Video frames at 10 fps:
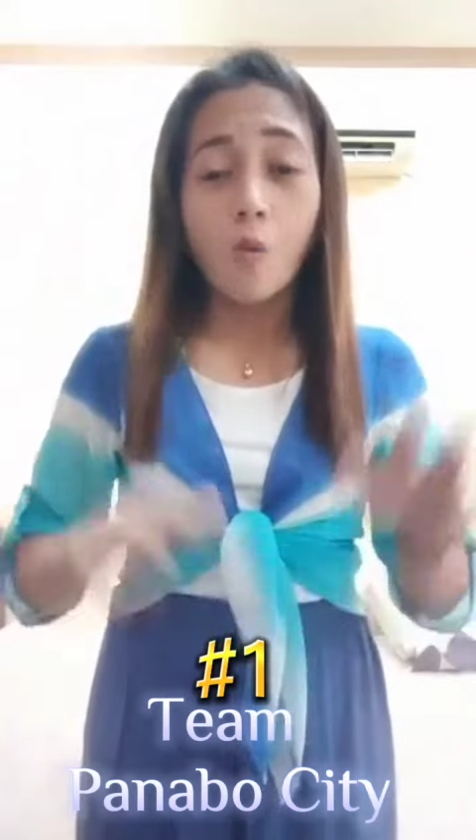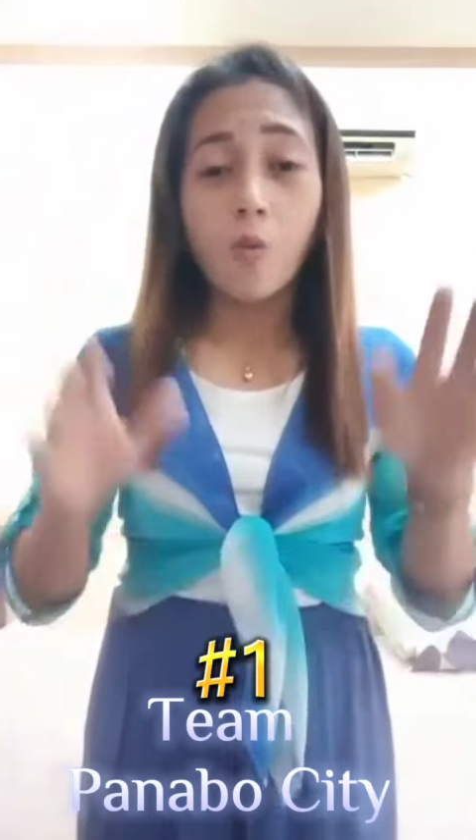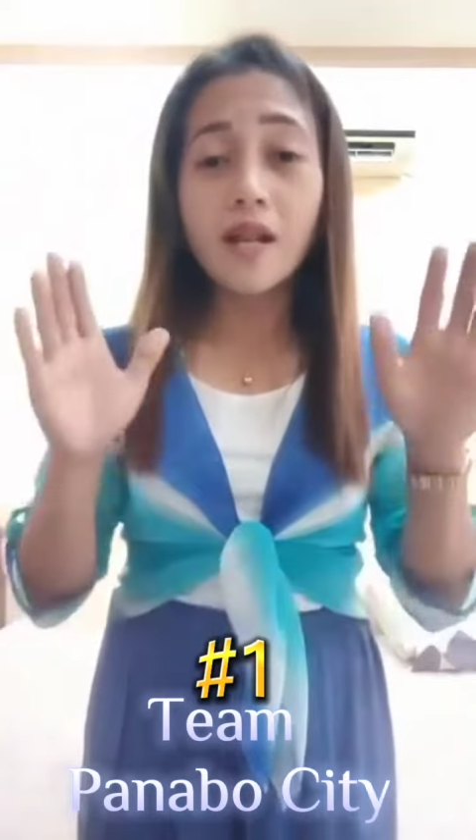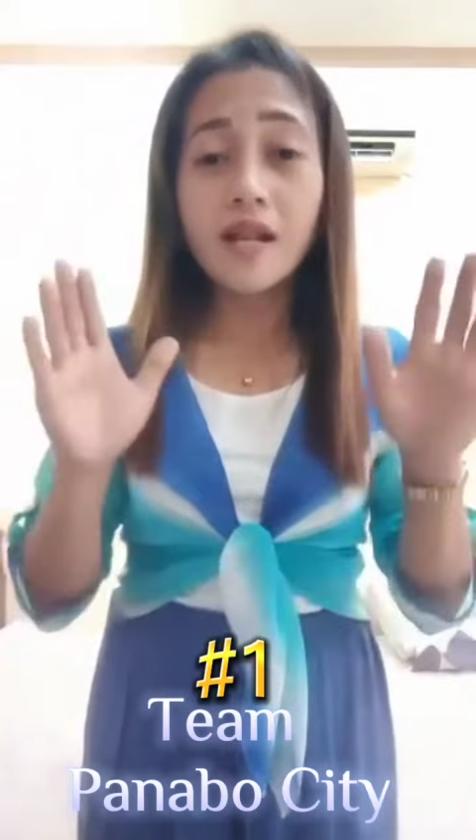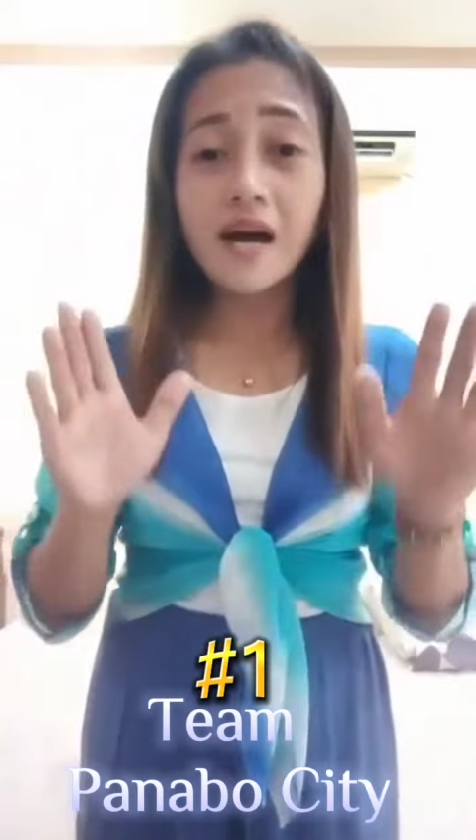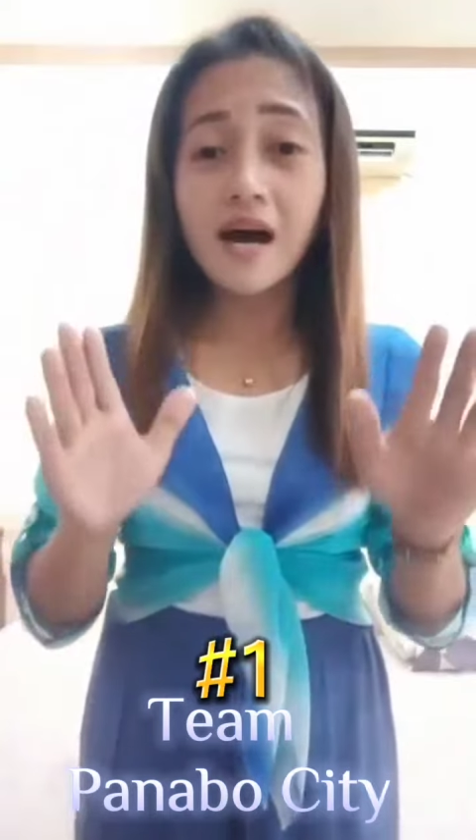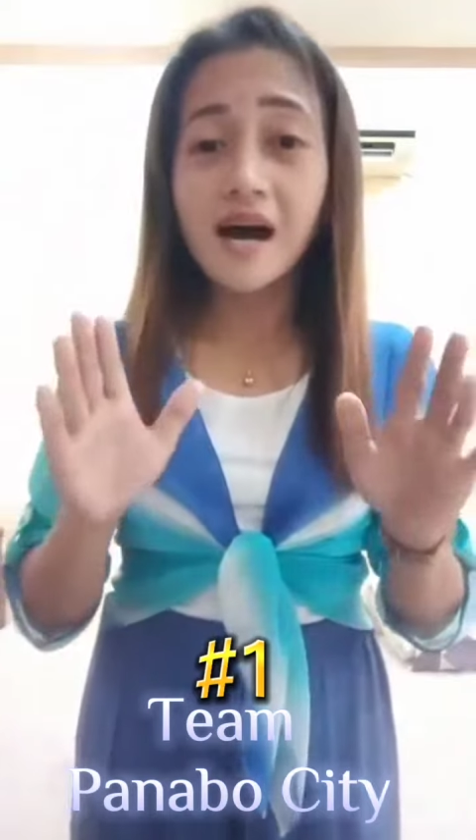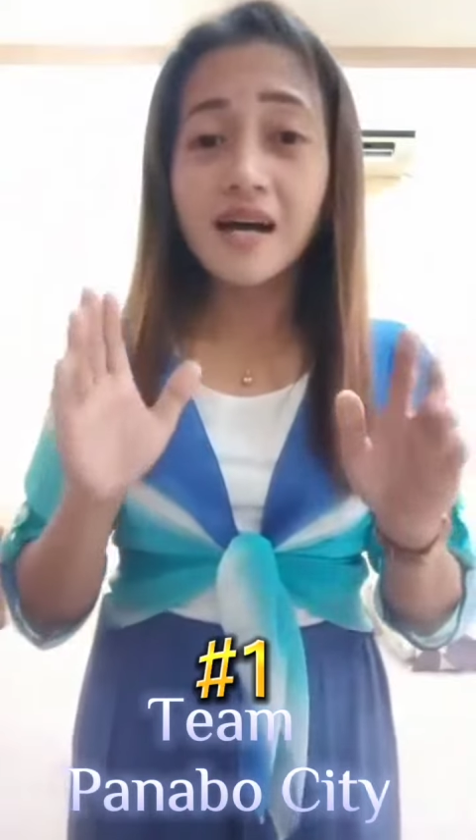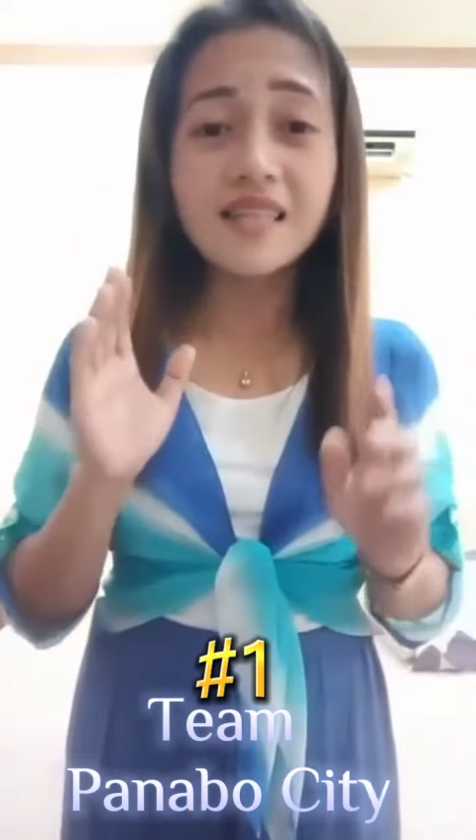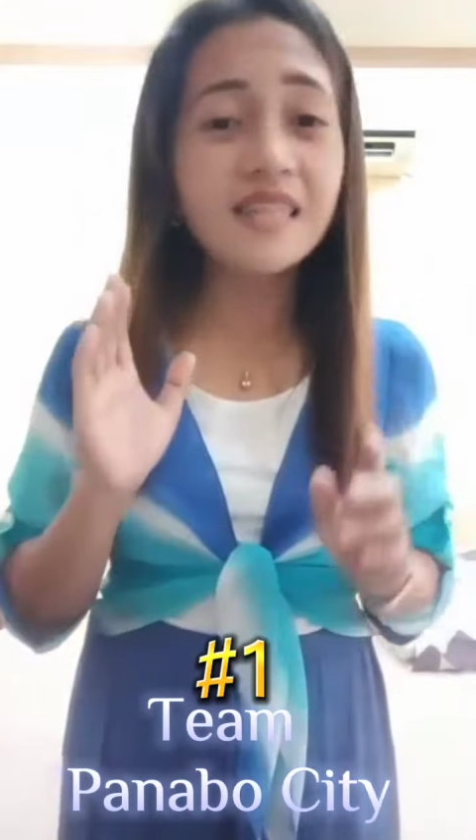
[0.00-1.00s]

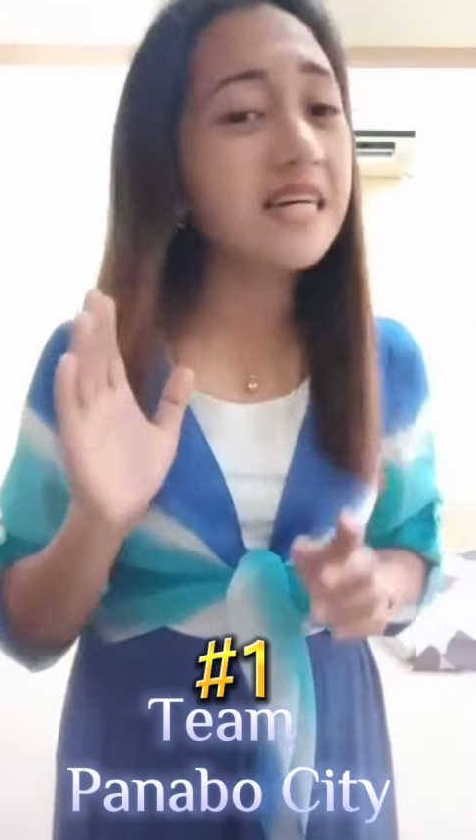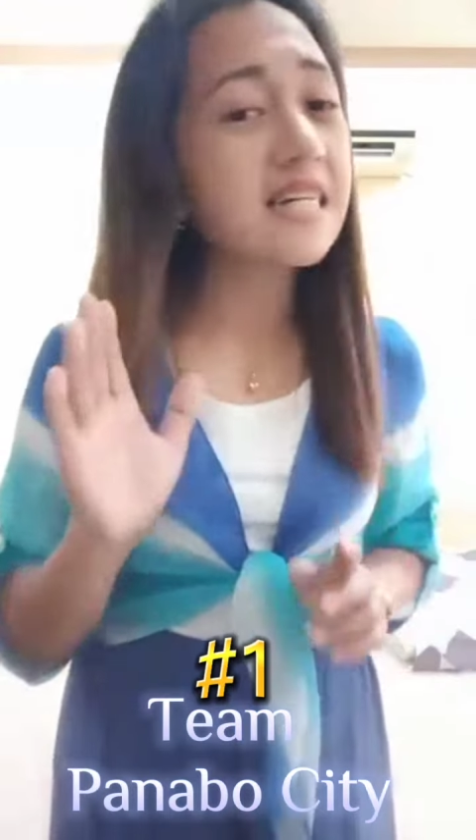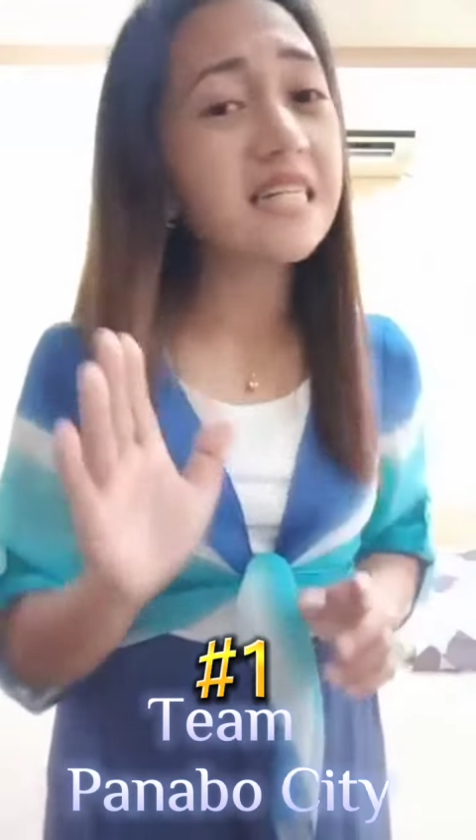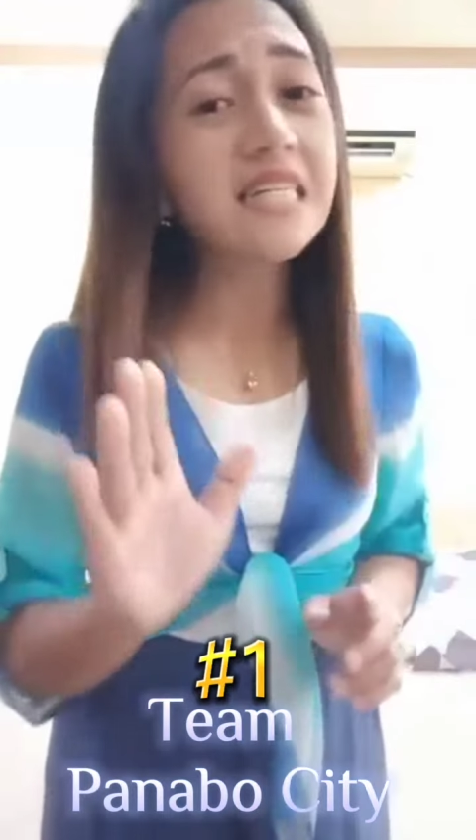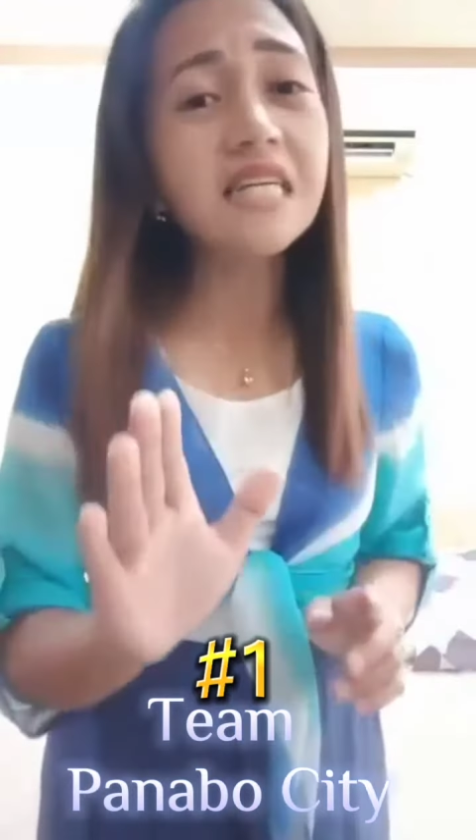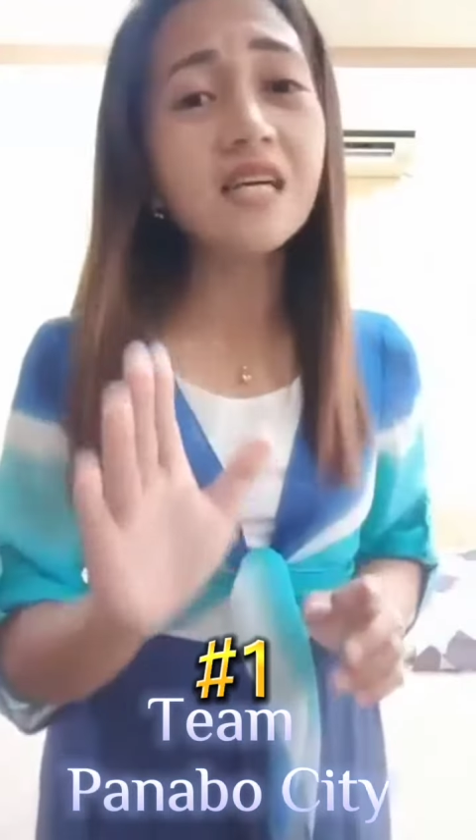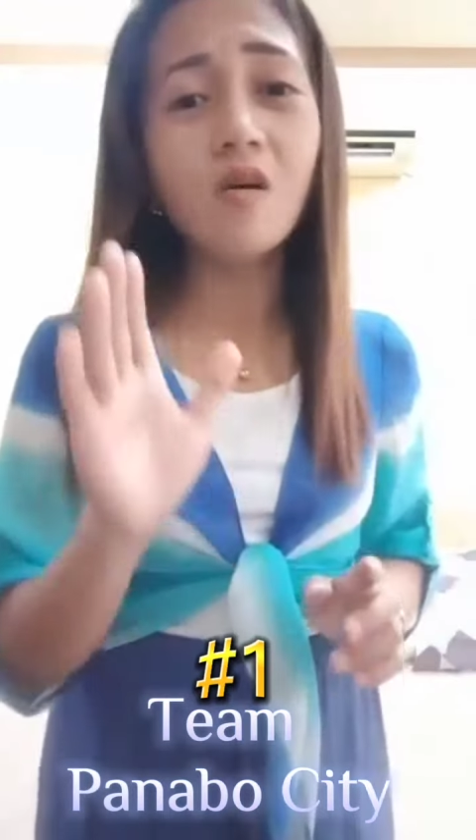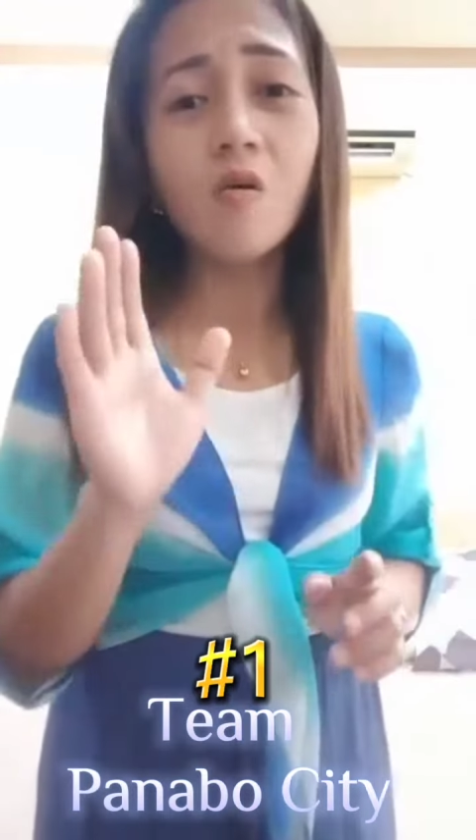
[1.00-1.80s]
Walang daing,